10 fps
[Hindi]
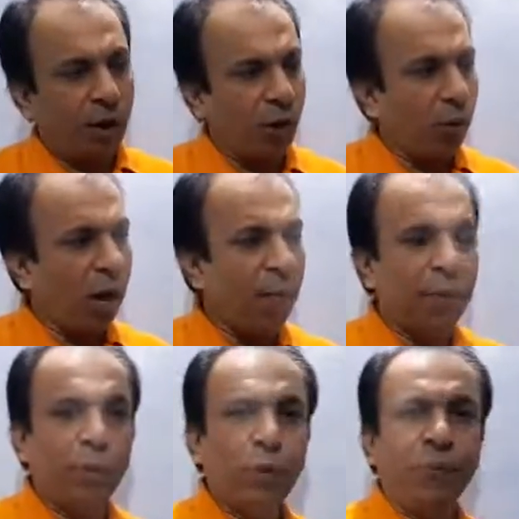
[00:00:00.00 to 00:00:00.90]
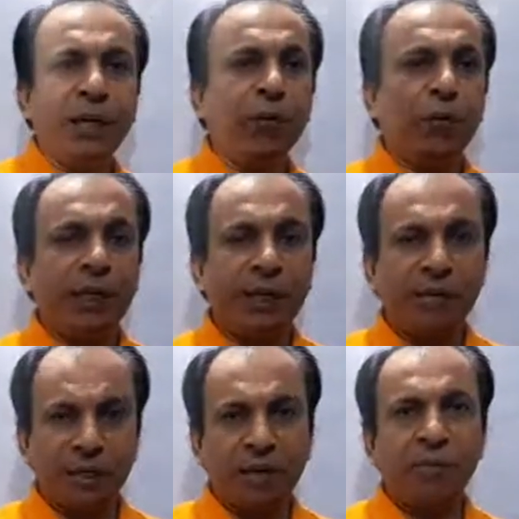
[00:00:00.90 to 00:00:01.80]
और वहाँ पर बहुत भीड़ होती है
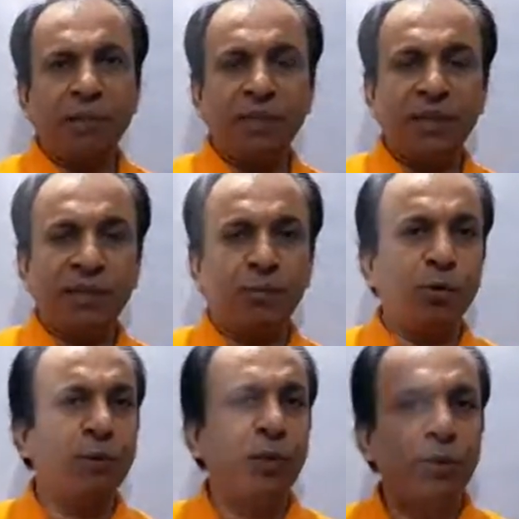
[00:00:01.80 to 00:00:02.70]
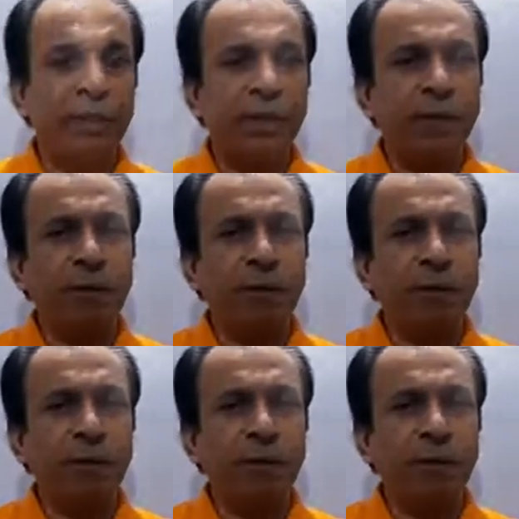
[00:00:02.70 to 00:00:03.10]
बाज़ार में आप जानते हैं बहुत भीड़ होती है